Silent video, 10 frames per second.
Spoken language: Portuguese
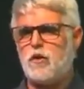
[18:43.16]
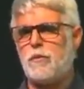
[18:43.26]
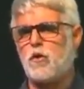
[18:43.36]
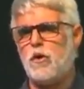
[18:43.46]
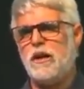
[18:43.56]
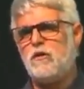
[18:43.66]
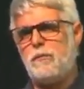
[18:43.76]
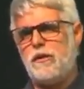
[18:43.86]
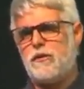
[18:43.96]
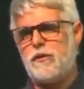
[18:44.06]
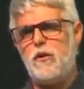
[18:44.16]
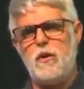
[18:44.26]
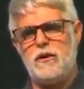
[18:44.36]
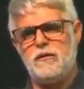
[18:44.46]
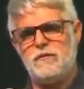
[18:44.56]
mas estou procurando a
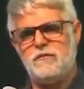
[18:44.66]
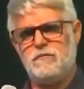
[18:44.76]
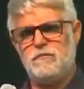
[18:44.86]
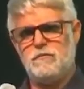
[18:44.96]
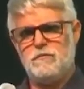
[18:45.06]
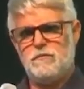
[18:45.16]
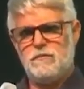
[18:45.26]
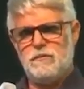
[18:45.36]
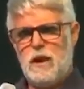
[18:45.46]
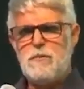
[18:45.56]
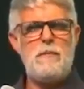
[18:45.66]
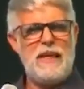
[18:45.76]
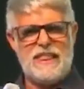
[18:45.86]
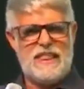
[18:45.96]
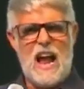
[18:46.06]
pessoa. A minha
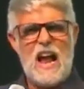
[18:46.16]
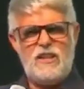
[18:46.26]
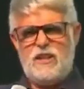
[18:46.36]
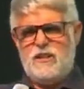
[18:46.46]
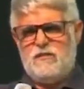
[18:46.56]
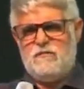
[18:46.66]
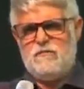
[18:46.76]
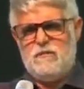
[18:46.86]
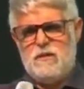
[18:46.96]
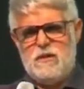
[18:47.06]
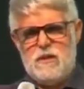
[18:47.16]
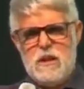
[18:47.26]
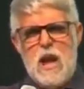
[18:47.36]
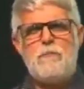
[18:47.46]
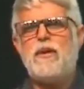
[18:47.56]
metade.
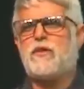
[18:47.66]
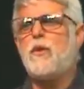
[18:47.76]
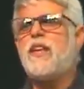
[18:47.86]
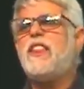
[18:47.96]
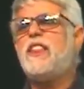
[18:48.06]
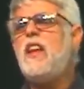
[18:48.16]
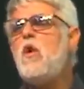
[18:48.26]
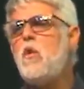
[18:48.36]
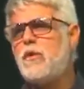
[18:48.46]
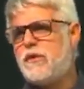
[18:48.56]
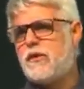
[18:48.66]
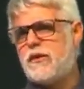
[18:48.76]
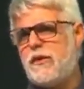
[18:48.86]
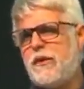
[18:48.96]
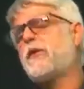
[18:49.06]
A pessoa que Deus